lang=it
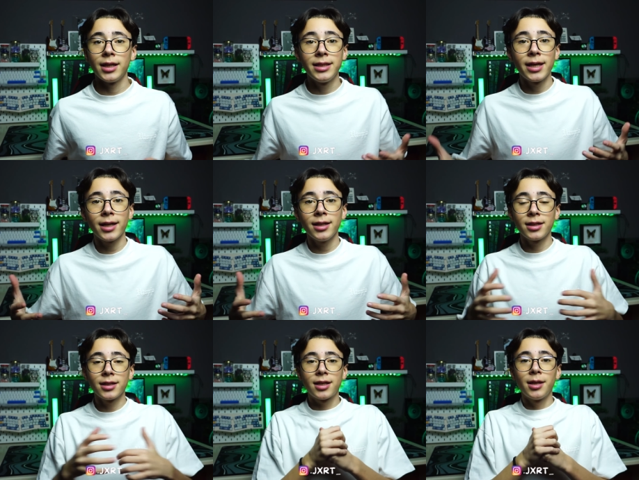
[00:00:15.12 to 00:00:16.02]
E direi
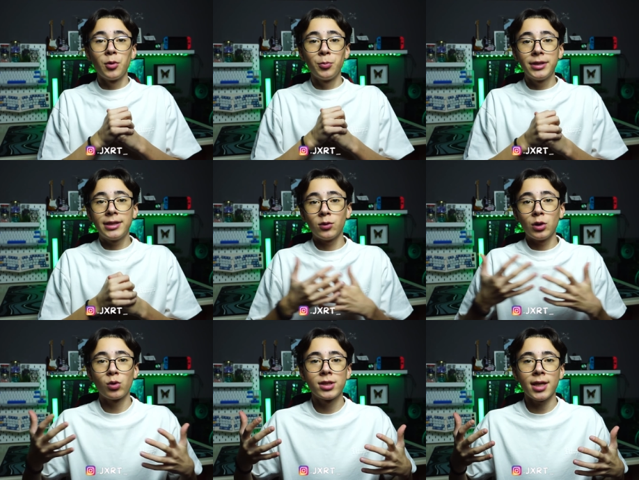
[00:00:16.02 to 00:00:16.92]
che il mio obiettivo
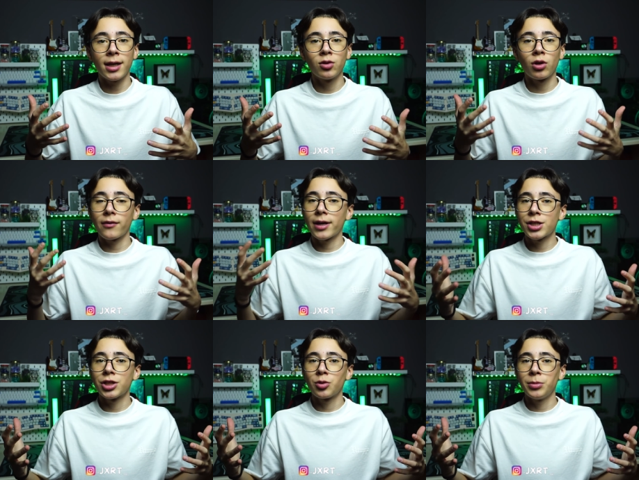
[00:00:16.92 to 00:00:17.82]
di quest'anno, arrivare ai
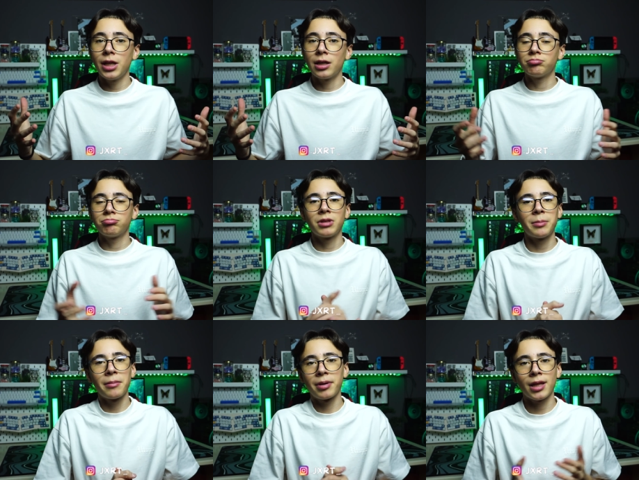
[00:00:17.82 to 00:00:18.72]
100.000,
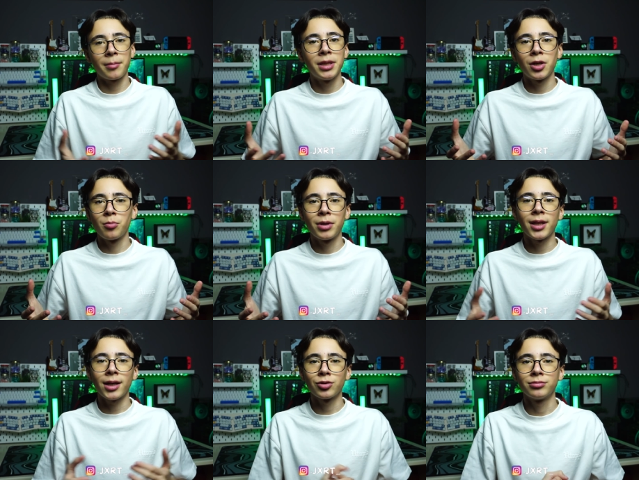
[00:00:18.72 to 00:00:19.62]
l'abbiamo praticamente
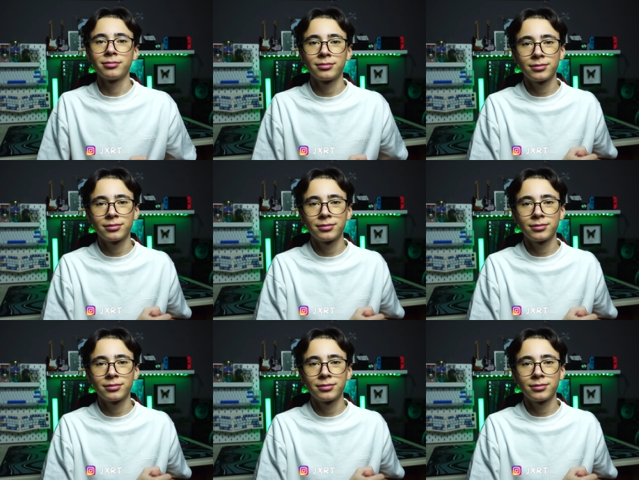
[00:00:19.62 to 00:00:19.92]
completato.